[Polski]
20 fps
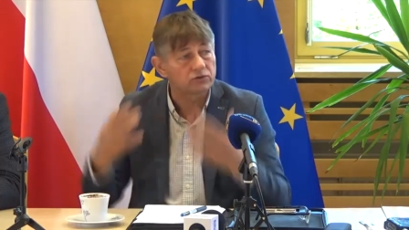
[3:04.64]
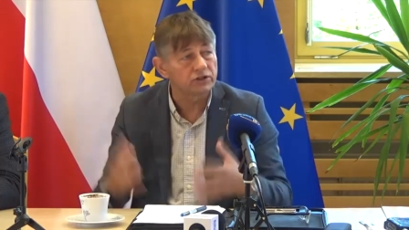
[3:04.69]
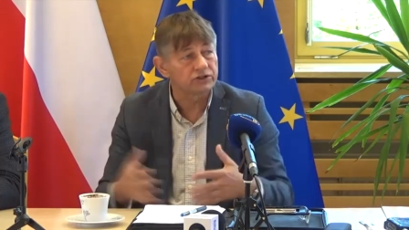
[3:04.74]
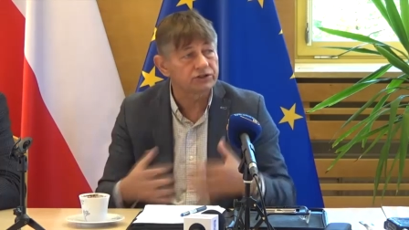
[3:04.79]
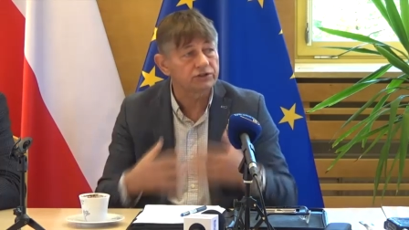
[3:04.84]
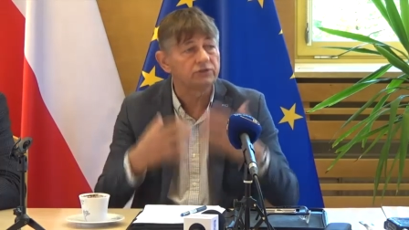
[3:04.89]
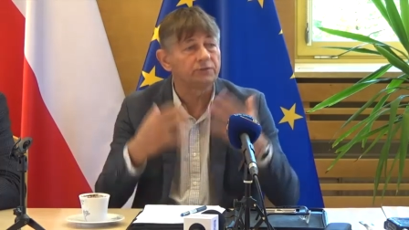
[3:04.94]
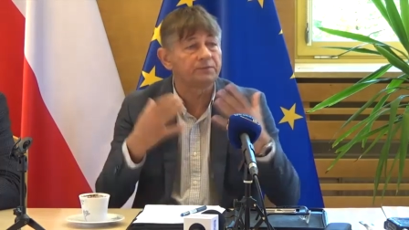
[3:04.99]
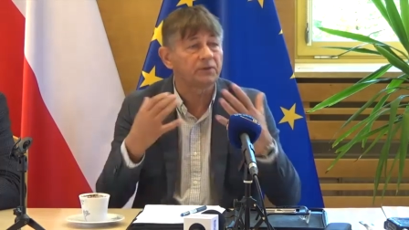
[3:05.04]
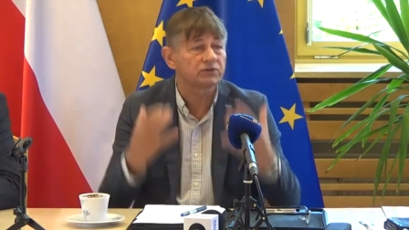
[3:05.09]

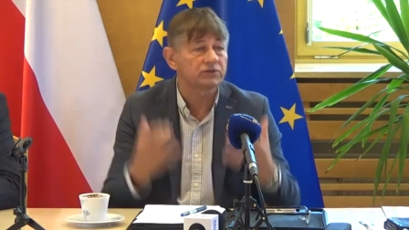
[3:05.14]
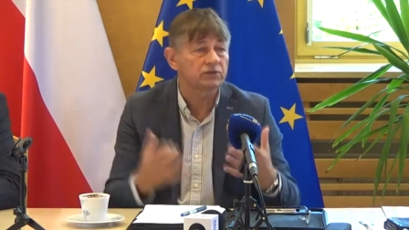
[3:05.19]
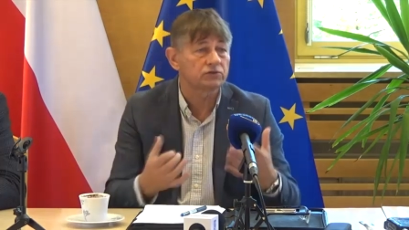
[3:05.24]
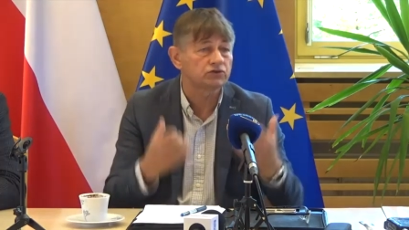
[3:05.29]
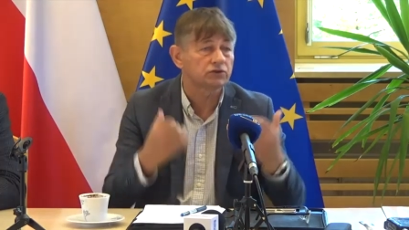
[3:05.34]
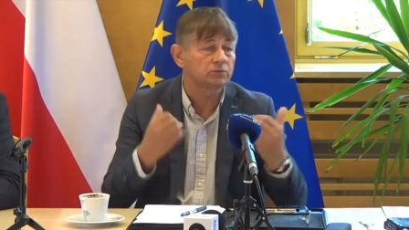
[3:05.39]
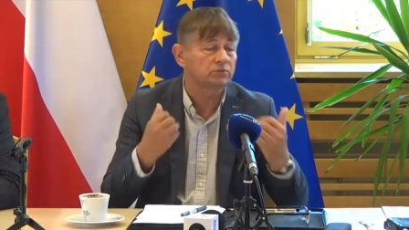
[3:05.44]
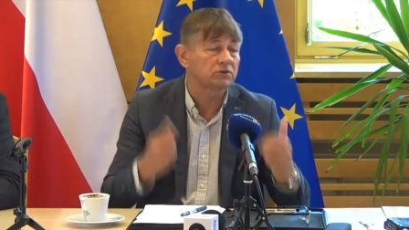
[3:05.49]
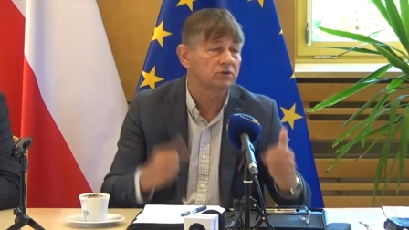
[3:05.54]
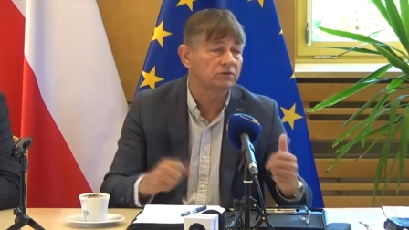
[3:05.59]
odlesieniu w
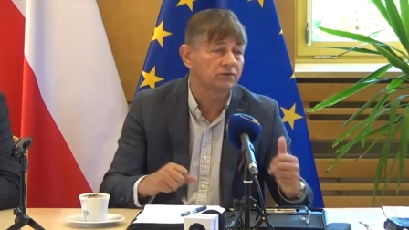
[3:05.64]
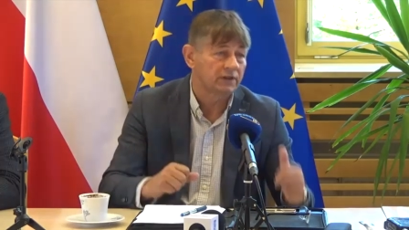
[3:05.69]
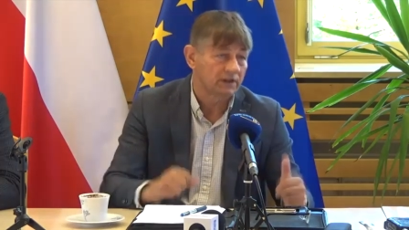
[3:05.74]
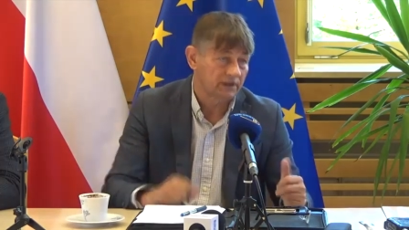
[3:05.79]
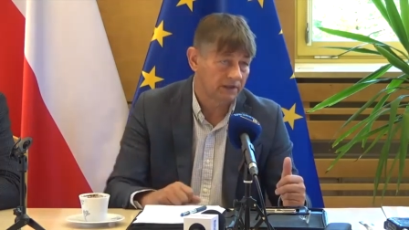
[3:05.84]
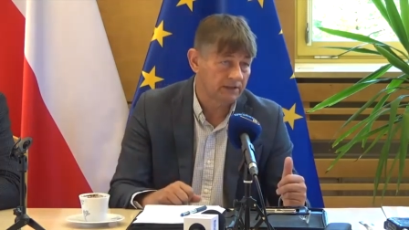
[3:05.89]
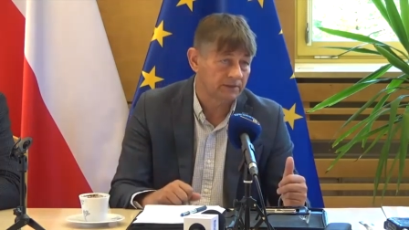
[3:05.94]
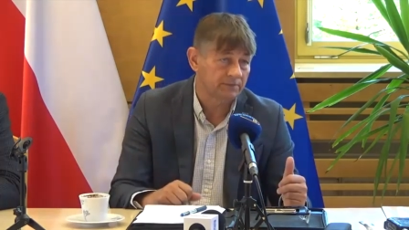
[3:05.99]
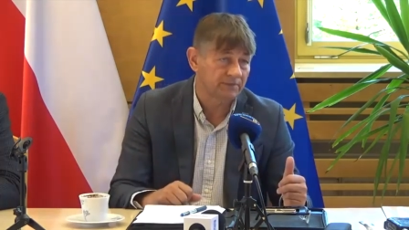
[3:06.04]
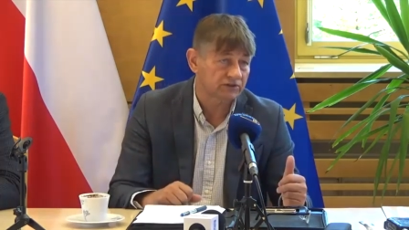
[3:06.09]
procedurze budowy
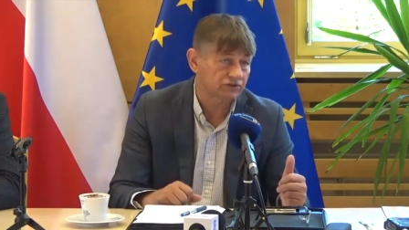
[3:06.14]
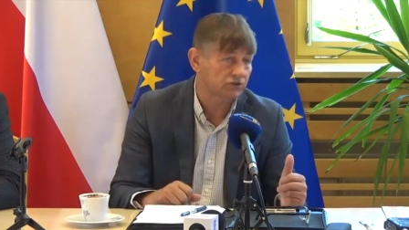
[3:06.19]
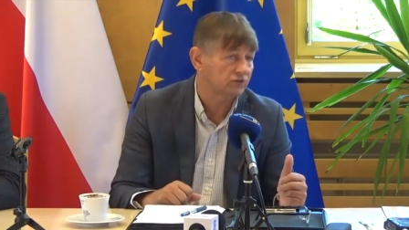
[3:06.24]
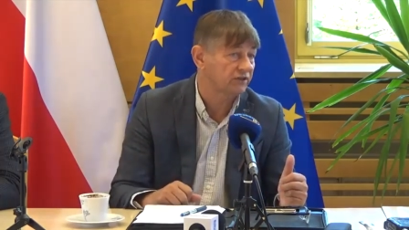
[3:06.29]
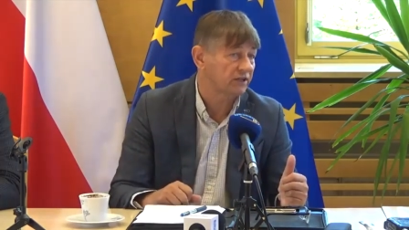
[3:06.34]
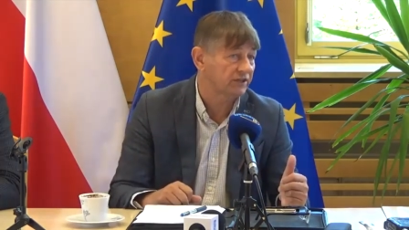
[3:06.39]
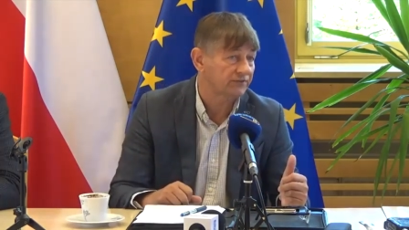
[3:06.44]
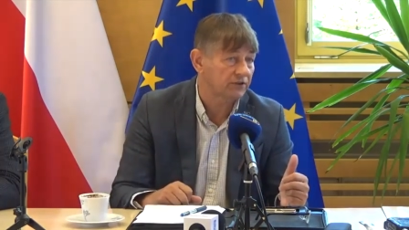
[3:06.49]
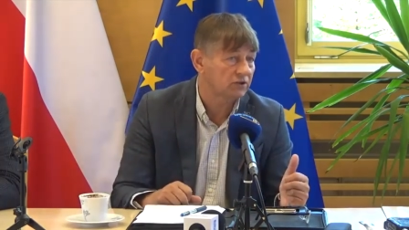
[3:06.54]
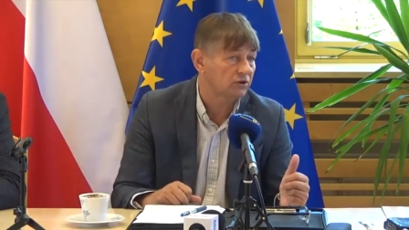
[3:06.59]
y, masztu
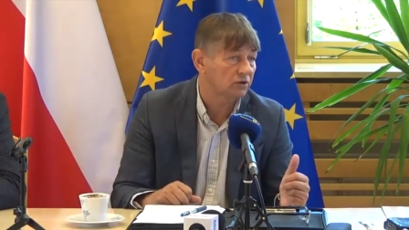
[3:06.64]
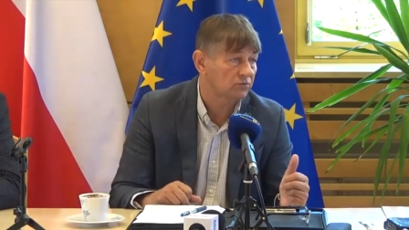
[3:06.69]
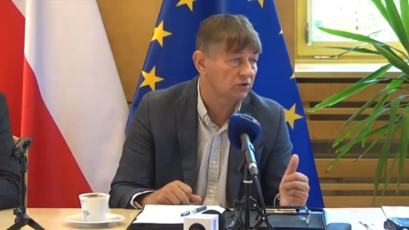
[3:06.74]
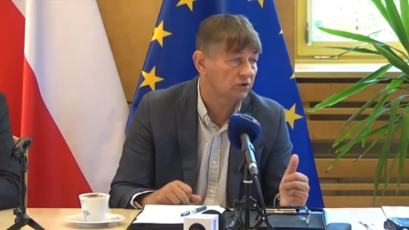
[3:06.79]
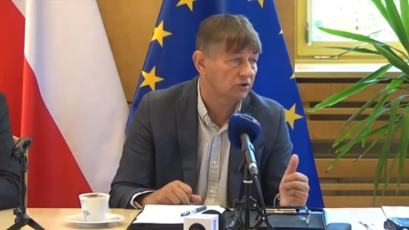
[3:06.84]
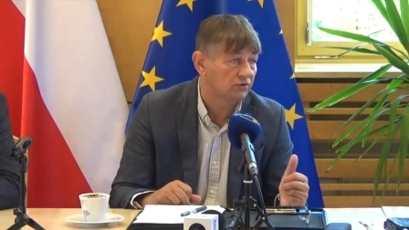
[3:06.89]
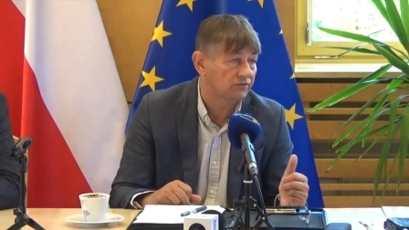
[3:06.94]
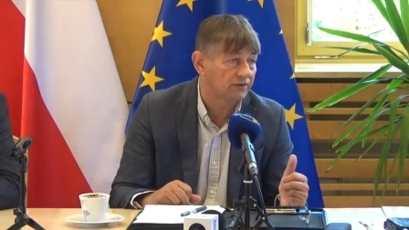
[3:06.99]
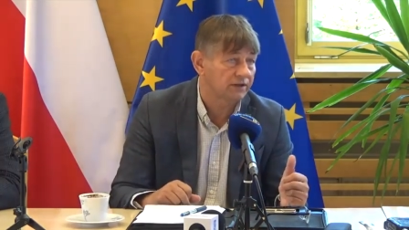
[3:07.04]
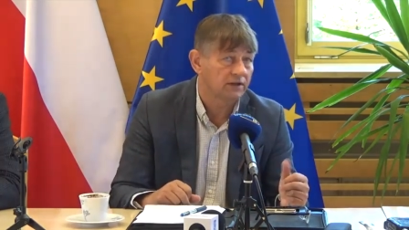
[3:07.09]
telefonii
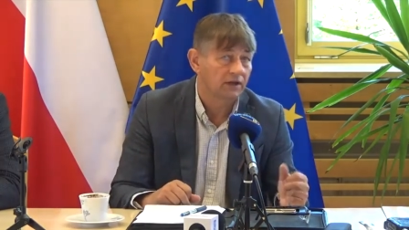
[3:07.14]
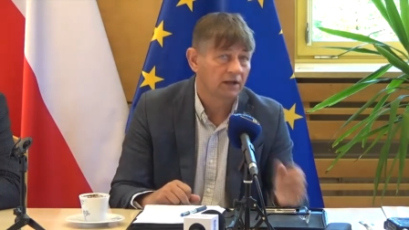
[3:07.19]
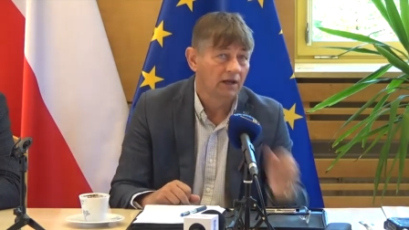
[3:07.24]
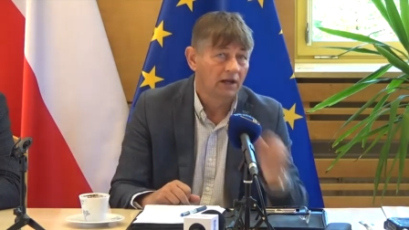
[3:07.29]
komórkowej.